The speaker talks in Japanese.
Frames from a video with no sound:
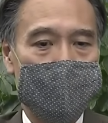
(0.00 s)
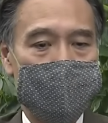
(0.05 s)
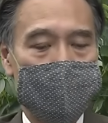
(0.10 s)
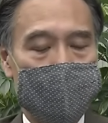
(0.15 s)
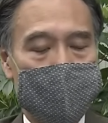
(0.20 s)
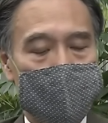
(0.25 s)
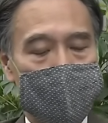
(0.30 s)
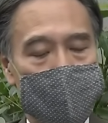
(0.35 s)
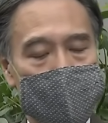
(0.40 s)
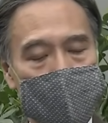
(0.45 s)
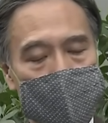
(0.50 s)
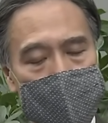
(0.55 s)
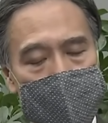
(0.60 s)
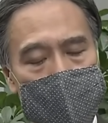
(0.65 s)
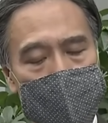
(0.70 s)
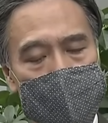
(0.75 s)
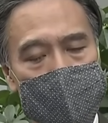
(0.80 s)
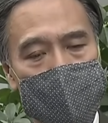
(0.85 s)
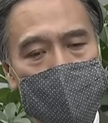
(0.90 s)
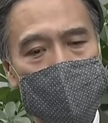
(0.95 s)
先ほど申し上げ
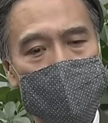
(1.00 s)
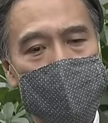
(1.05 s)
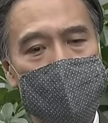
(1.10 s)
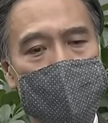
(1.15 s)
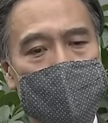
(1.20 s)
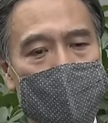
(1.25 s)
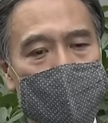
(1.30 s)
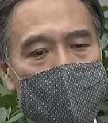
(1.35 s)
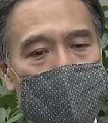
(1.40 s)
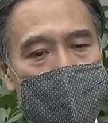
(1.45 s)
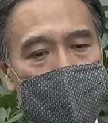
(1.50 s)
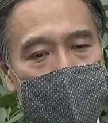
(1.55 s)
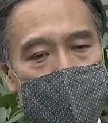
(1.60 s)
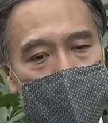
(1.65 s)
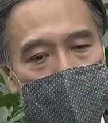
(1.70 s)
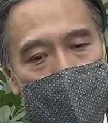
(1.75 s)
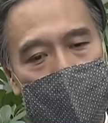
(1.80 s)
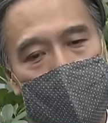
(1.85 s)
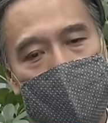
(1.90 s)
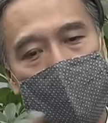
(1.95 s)
たように、一つはやっぱり
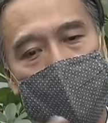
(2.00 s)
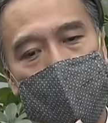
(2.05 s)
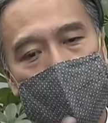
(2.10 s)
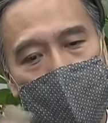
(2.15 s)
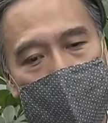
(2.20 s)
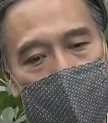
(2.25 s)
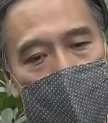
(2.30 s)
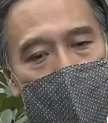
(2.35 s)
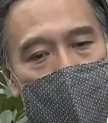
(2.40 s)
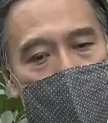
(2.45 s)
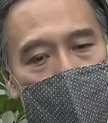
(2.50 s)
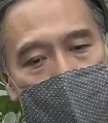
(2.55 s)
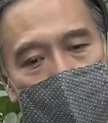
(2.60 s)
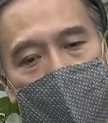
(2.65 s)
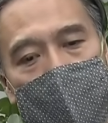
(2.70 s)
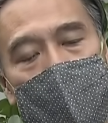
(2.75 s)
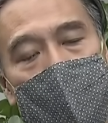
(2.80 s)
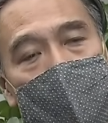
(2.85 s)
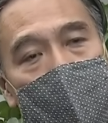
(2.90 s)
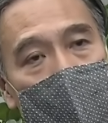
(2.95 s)
あの
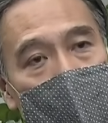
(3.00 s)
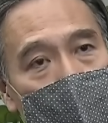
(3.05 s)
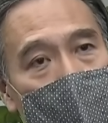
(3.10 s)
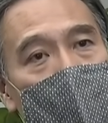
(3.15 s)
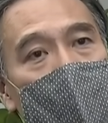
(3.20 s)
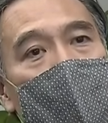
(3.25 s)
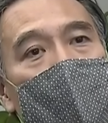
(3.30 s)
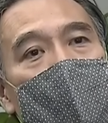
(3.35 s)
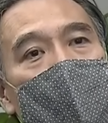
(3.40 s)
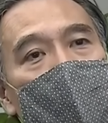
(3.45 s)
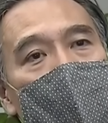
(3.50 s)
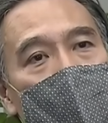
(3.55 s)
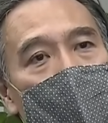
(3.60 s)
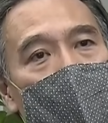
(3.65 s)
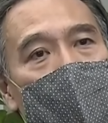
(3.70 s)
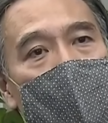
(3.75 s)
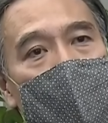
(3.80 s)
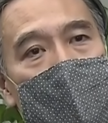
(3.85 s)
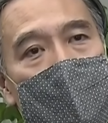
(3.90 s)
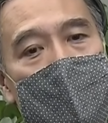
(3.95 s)
研究を挟んだ往来
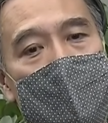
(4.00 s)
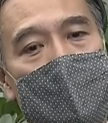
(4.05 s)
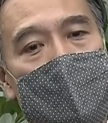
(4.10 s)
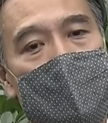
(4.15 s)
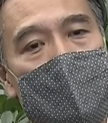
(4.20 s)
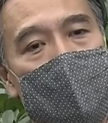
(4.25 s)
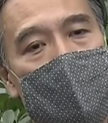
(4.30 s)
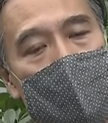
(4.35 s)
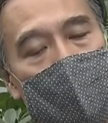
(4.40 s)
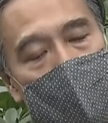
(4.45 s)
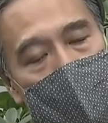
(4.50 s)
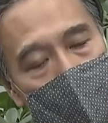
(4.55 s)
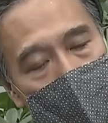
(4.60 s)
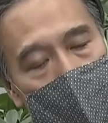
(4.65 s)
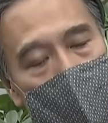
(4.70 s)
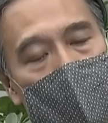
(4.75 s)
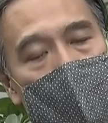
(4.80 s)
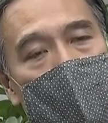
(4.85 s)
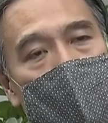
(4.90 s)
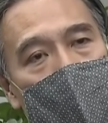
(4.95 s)
は、まあ、引き
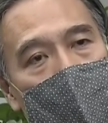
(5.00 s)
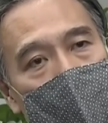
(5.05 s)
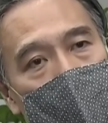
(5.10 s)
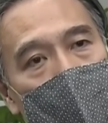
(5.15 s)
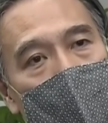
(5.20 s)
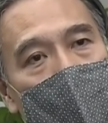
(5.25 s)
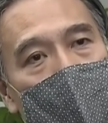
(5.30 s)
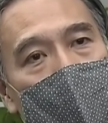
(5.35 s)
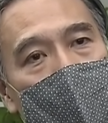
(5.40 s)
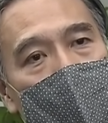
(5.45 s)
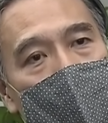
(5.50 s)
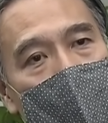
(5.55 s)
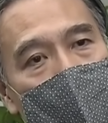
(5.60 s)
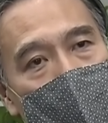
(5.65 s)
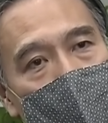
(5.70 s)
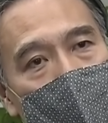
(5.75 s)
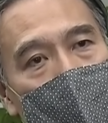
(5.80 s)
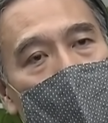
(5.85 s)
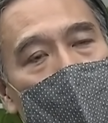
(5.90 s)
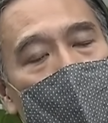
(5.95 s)
続きやっぱりこれはな
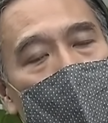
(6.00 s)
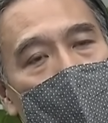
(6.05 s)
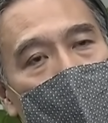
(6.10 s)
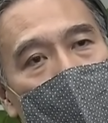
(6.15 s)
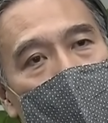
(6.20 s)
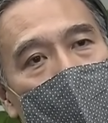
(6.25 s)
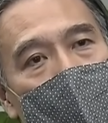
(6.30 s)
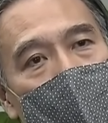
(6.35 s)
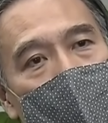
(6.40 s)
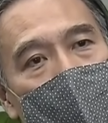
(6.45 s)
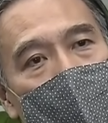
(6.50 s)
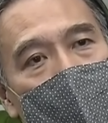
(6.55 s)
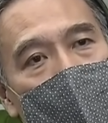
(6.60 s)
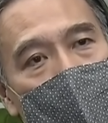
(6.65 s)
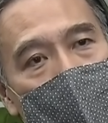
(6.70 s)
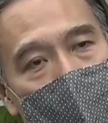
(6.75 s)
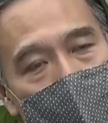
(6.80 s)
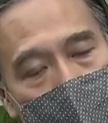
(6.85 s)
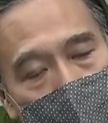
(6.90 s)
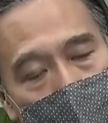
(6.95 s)
んとか
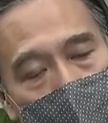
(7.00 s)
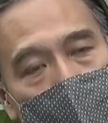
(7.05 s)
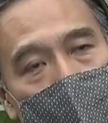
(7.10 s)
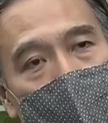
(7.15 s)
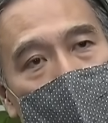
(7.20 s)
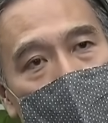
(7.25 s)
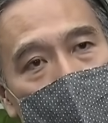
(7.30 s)
最大